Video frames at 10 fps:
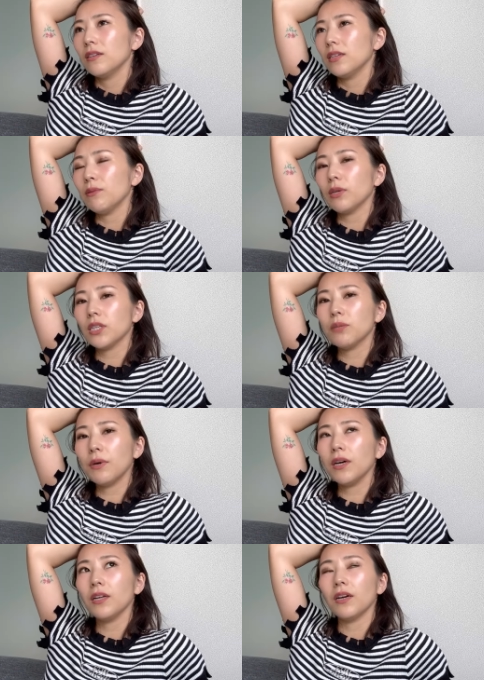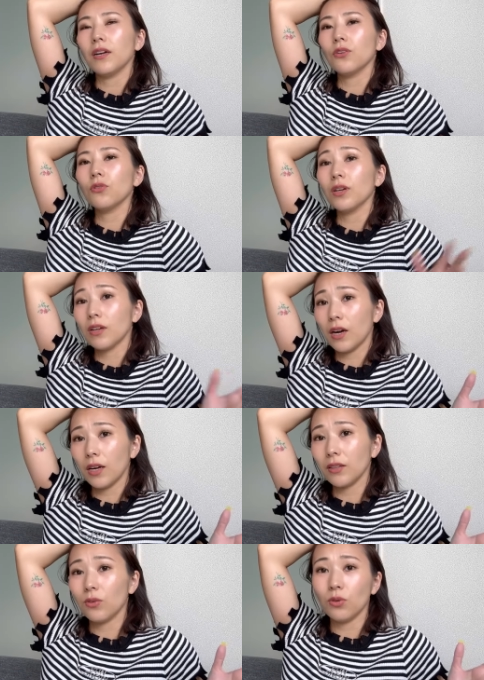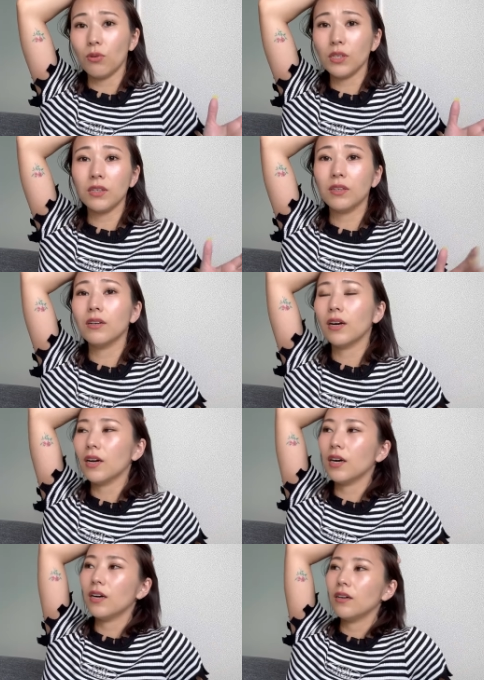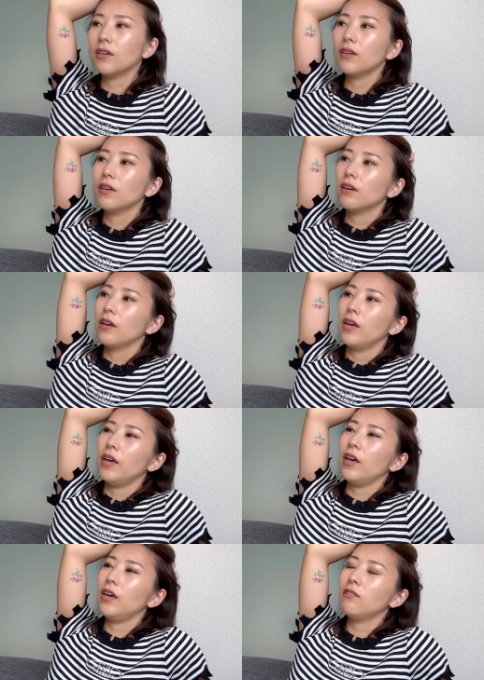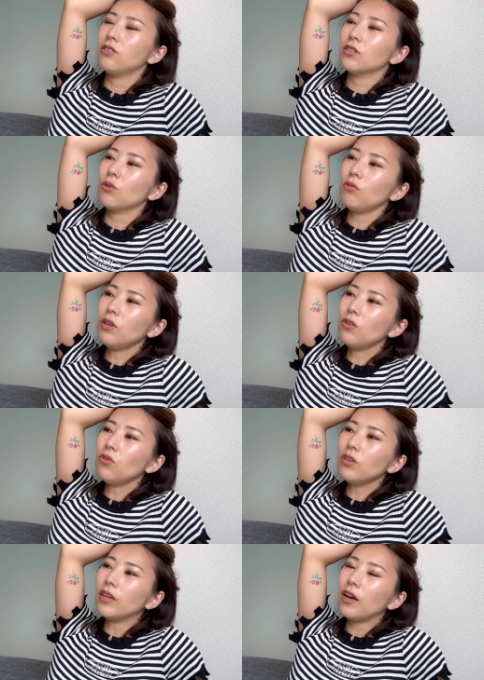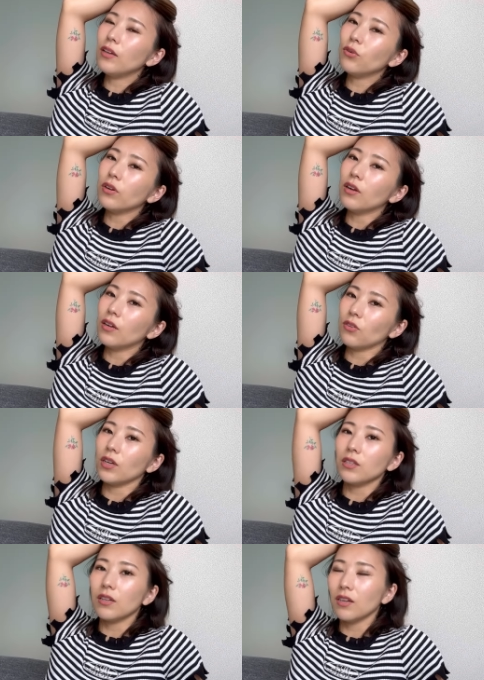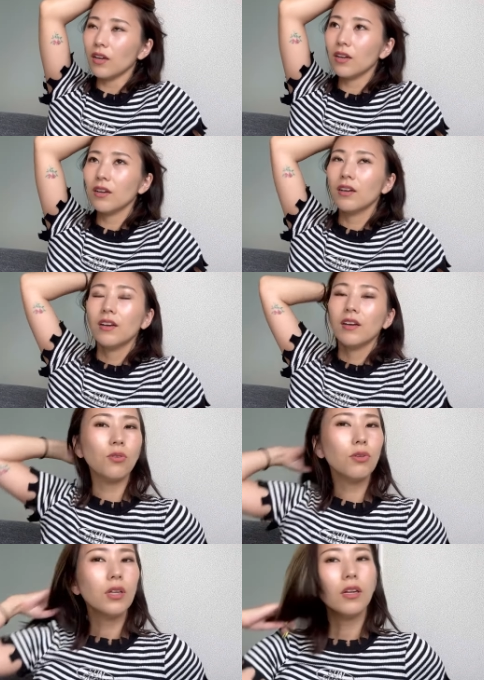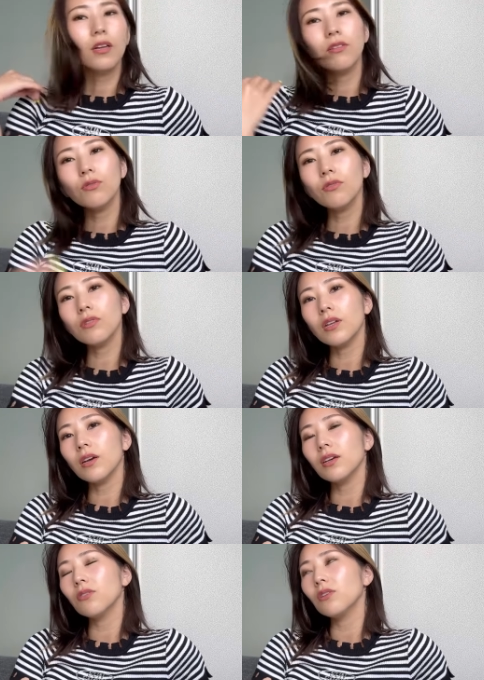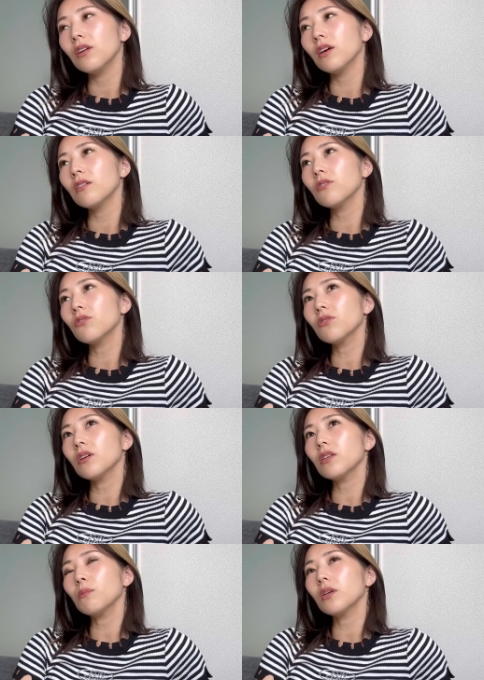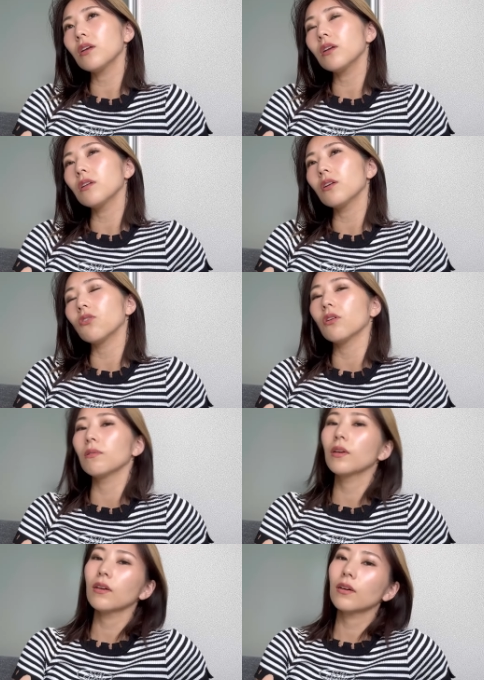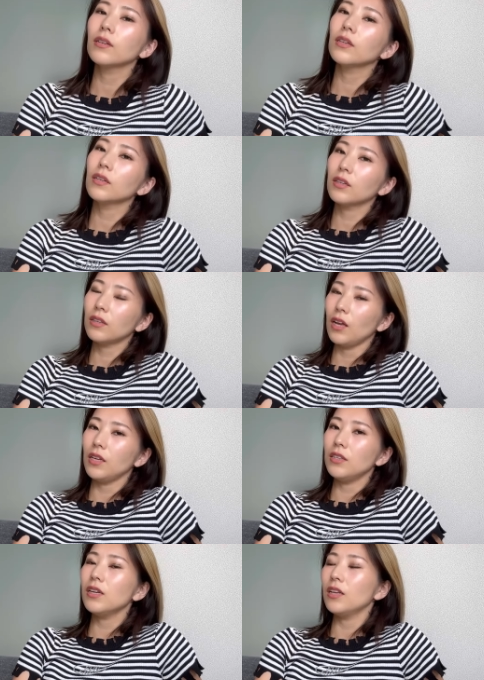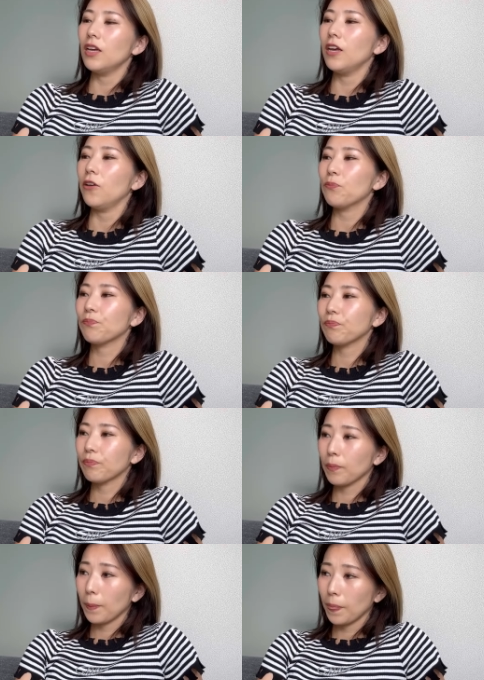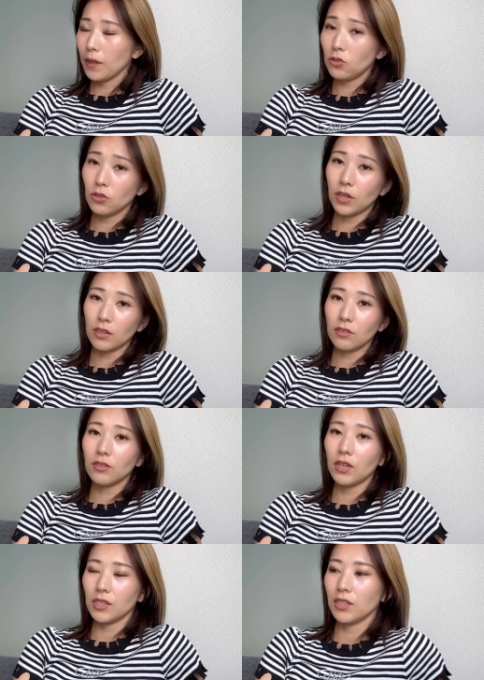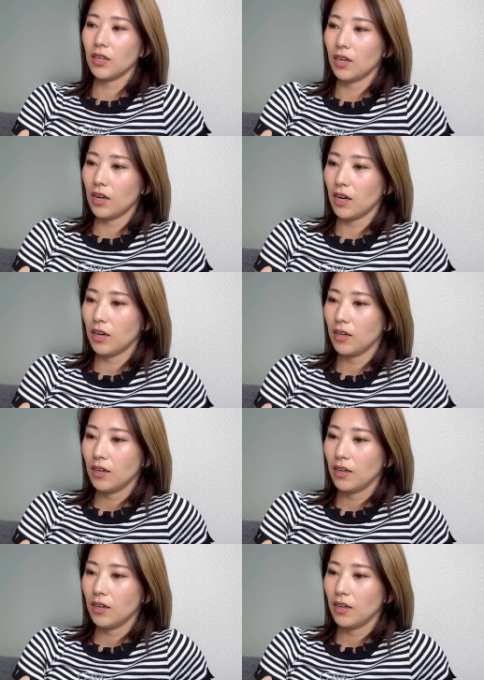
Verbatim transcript: でも私バカだから去年かかったことを忘れてるからえー、うちそんな飲んでないのになとか言っちゃってそんなな飲んでないのになんでこんな頭痛いんだろうみたいな感じになって家でぐうたらぐうたらしてたら